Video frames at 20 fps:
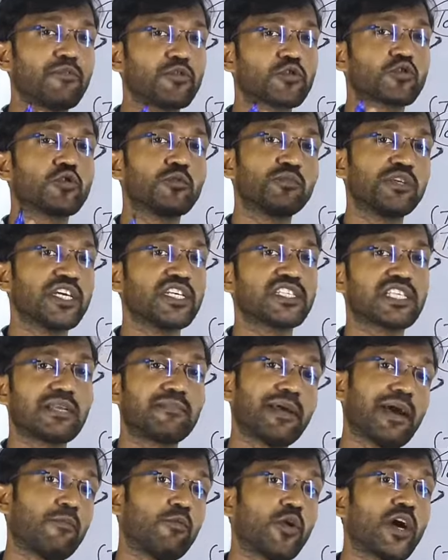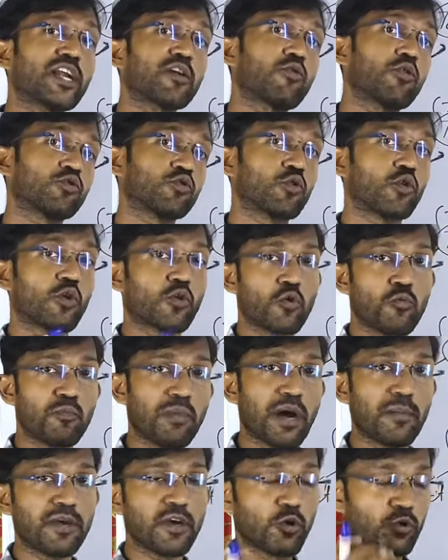অ্যাপোস্ট্রোপি এস এর ব্যবহার কত রকম
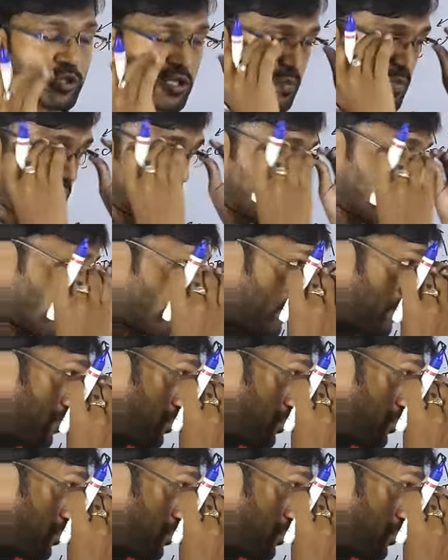ভাবে হতে পারে